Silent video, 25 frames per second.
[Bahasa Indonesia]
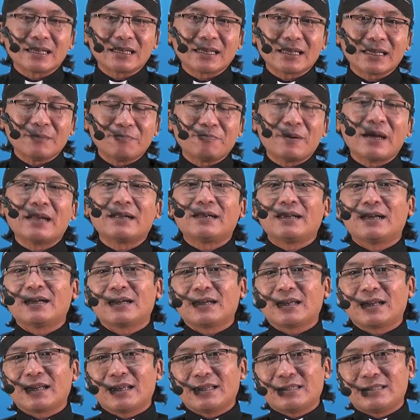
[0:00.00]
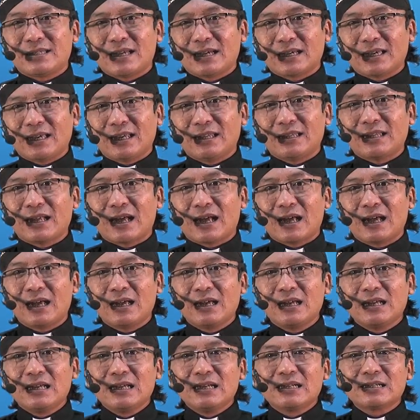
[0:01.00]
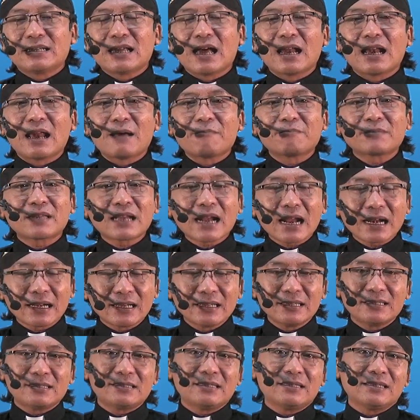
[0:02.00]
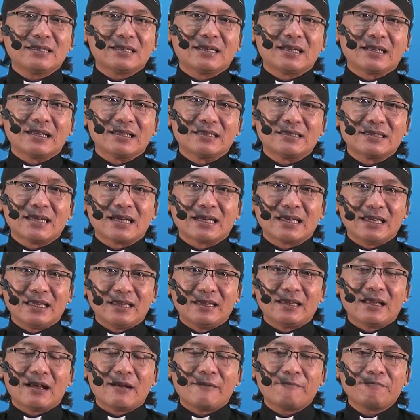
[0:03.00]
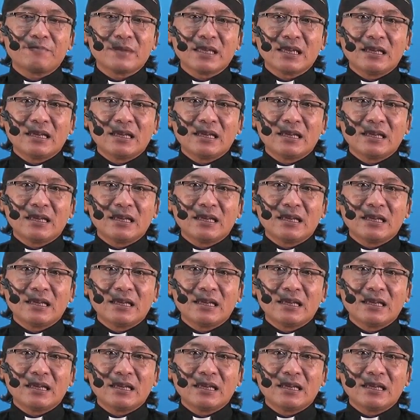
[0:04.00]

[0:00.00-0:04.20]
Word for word: ibadah gereja kita dalam tradisi gereja kita.